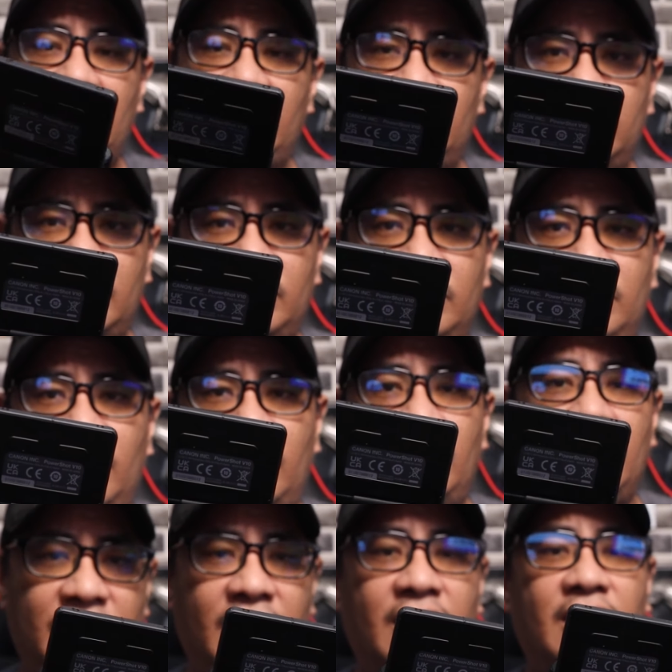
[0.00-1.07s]
tatlong segundo,
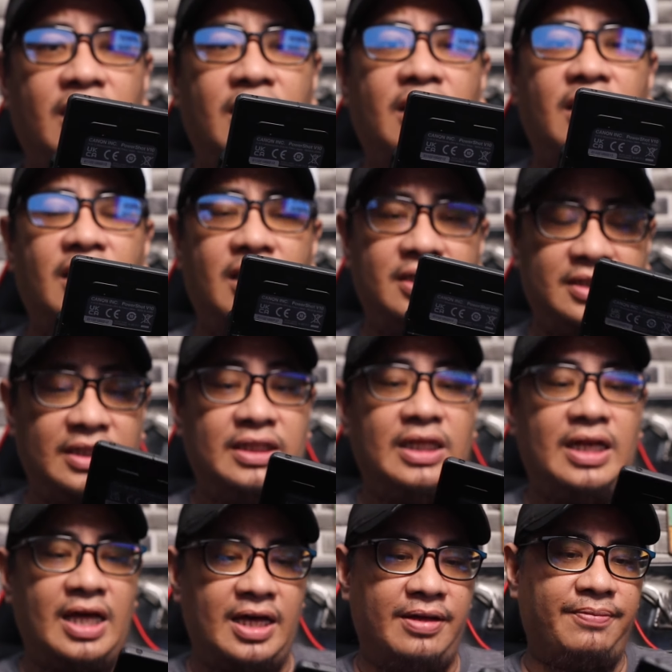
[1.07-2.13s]

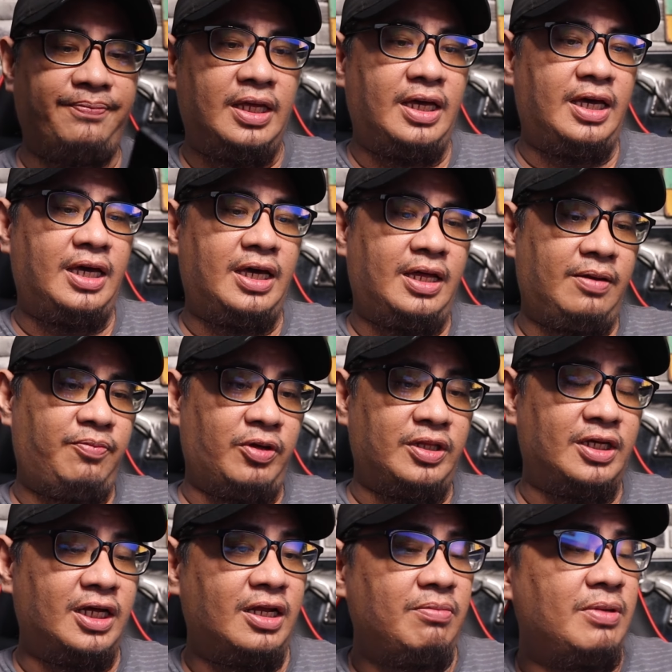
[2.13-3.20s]
nakasindi na. And
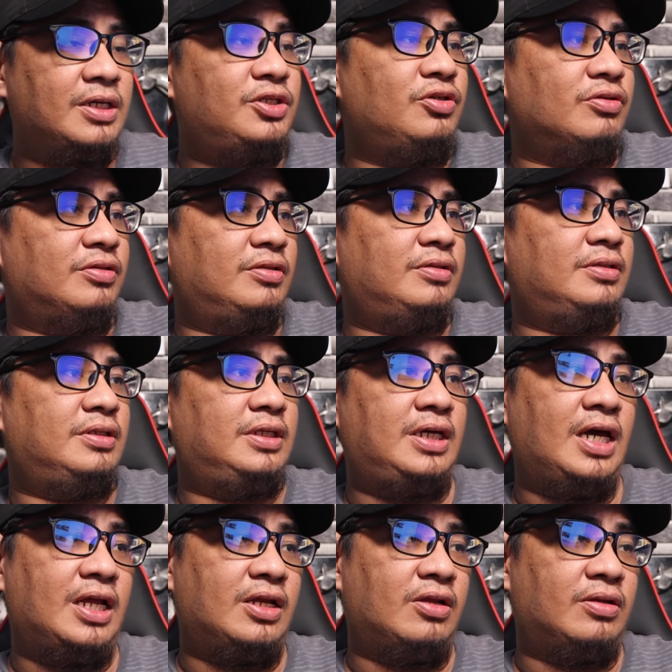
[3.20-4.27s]
pwede ka nang mag-shoot.
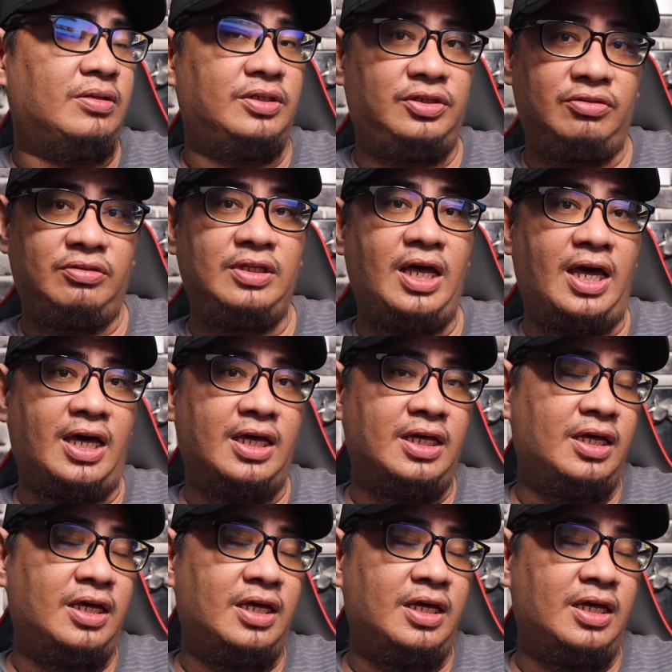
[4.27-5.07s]
Yan, shoot na.